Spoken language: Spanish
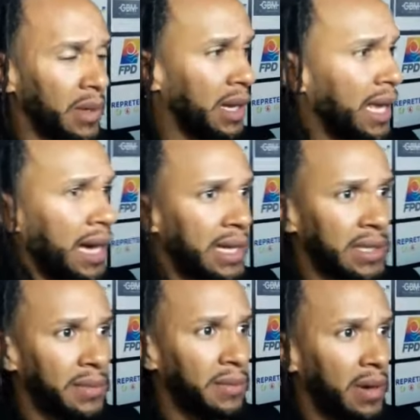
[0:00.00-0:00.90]

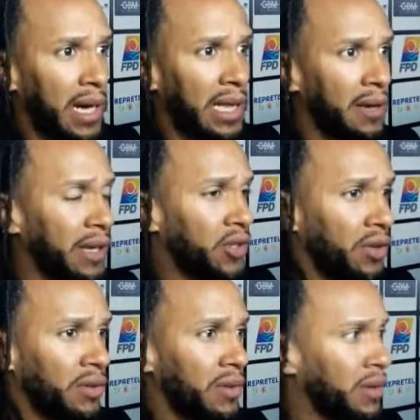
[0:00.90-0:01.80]
ligas,
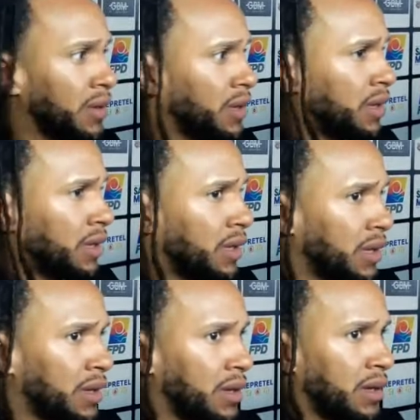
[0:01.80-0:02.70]
activación,
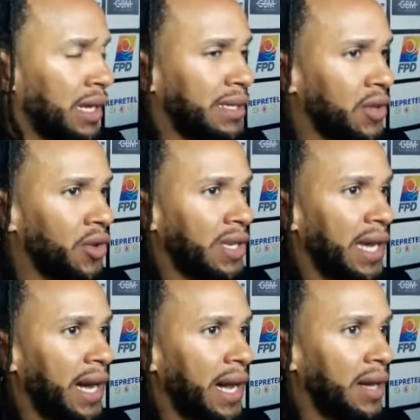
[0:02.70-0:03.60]
y el señor
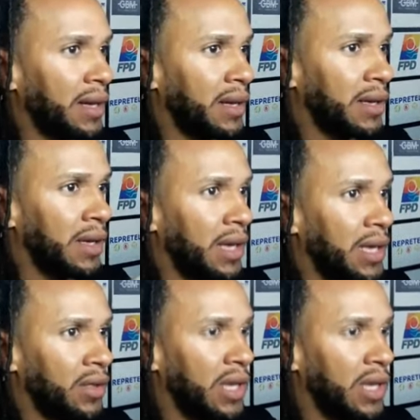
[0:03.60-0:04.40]
llega y,